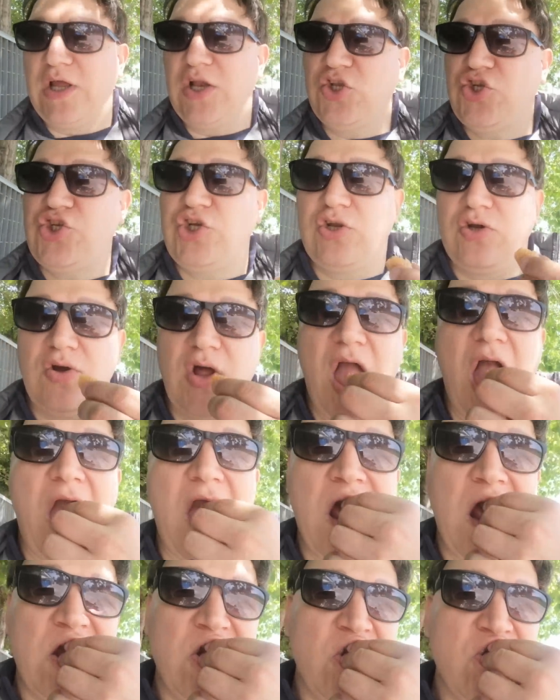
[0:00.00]
io che il giro
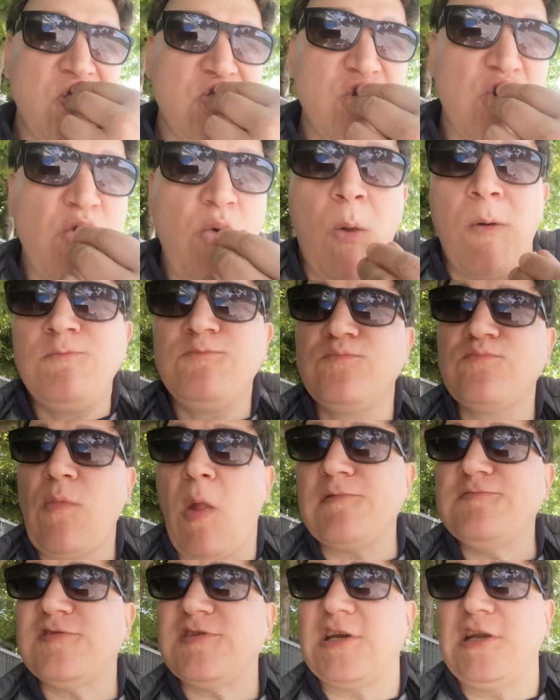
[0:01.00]

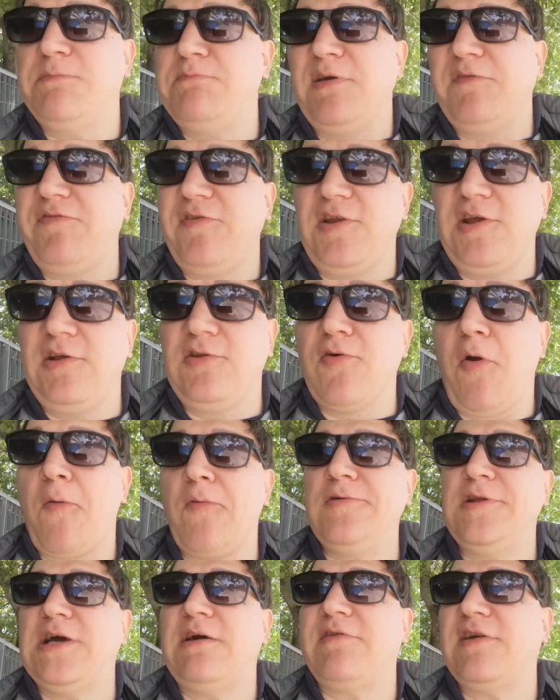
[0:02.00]
sarebbe finito,
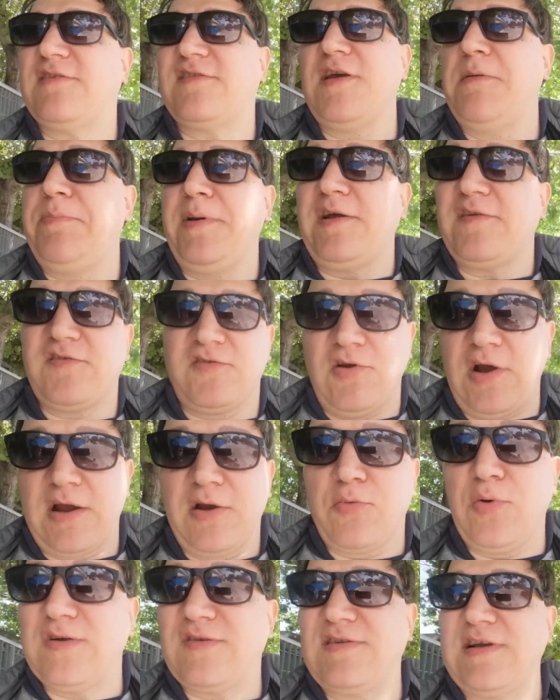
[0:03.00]
quindi avreste perso
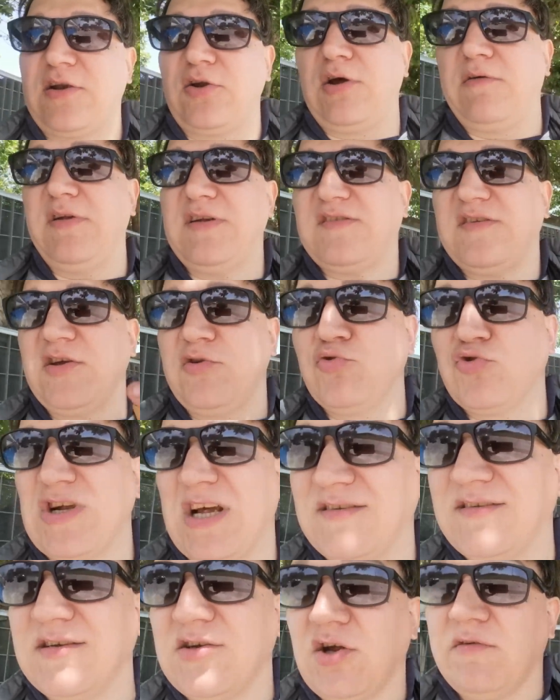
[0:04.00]
anche quest'anno, avreste chiuso
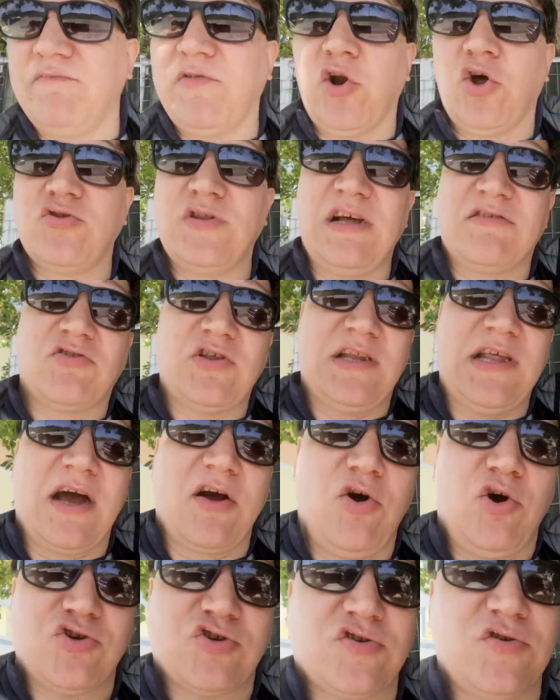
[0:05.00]
a zero e ve l'ho detto ad
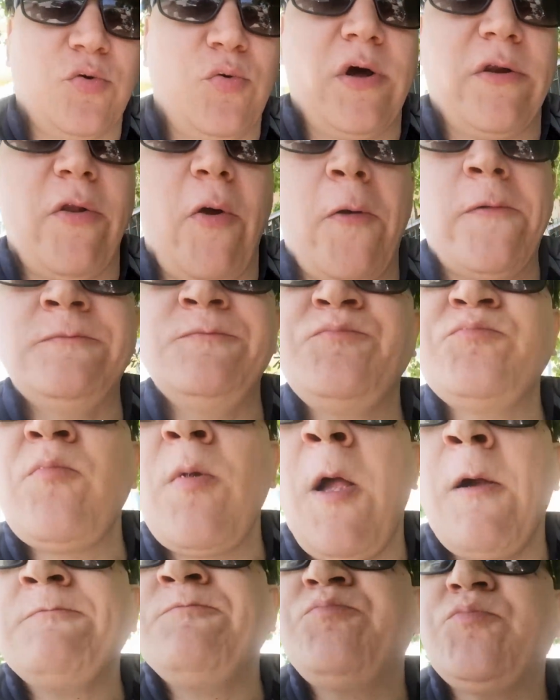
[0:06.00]
agosto quando
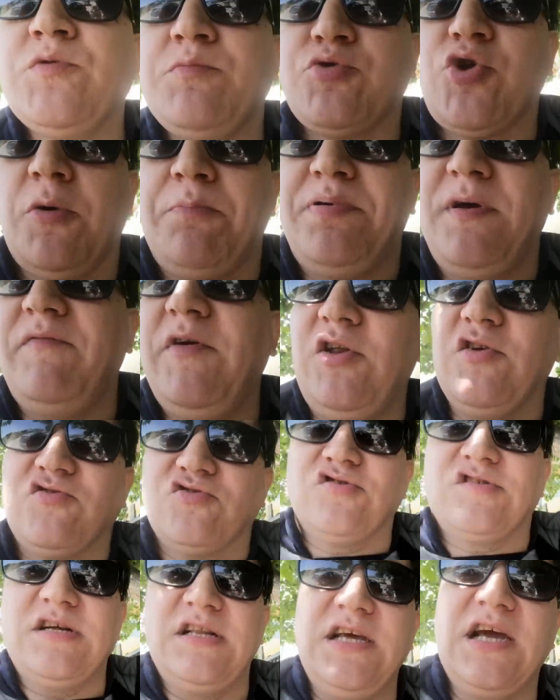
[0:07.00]
troppi video
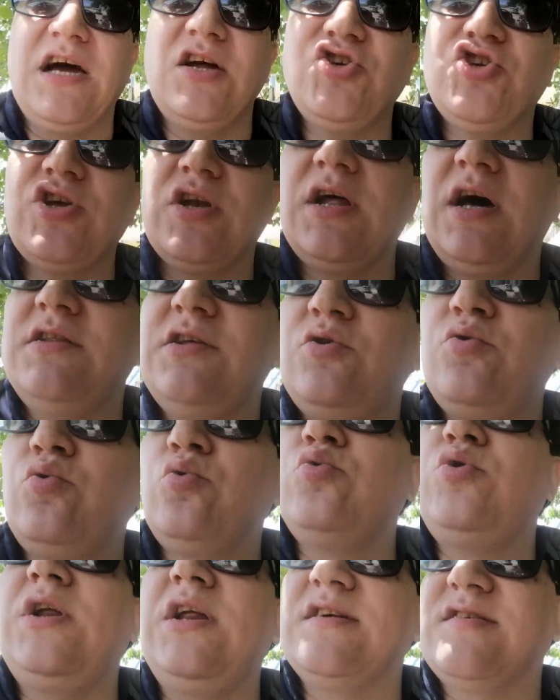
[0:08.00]
sono stati cancellati non
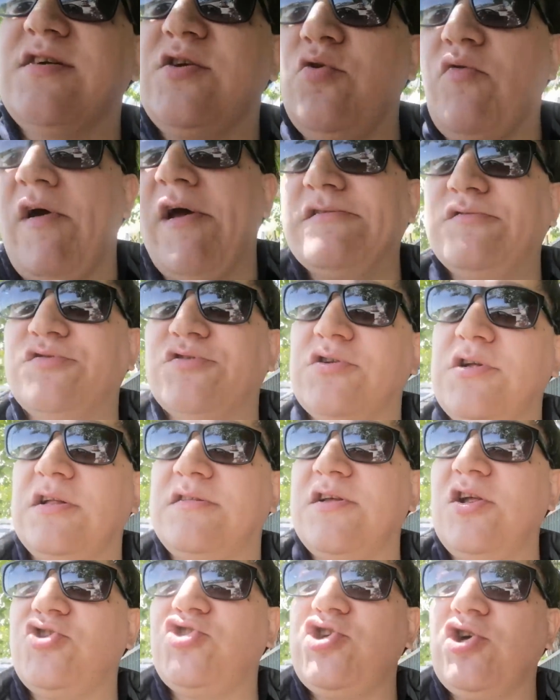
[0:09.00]
Udinese Juventus, ho
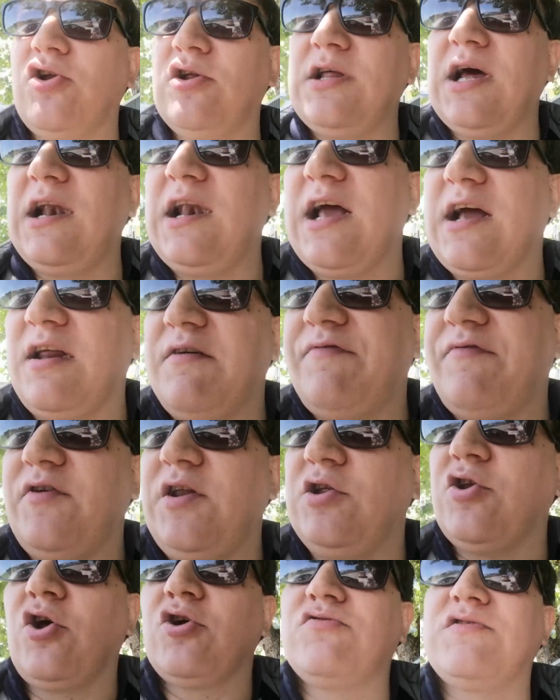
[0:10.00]
detto il ciclo di Allegri è
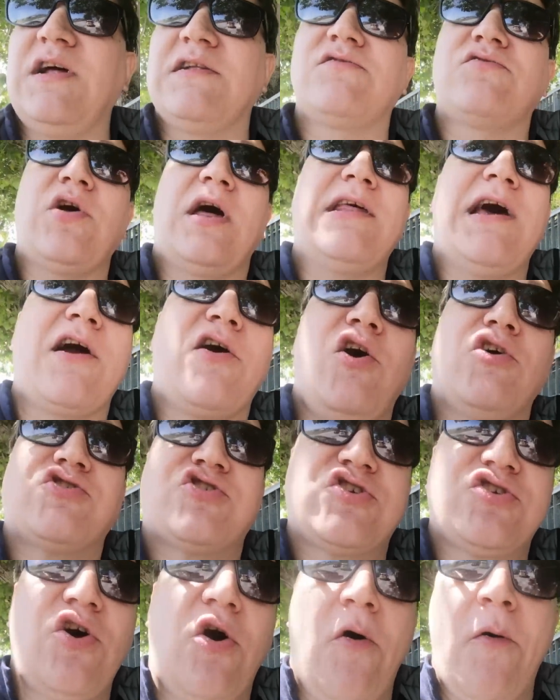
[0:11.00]
finito, l'ho detto ad
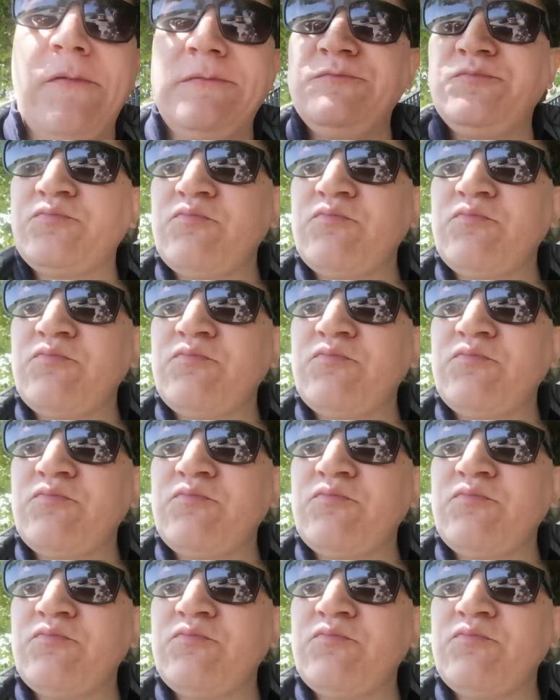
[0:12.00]
agosto.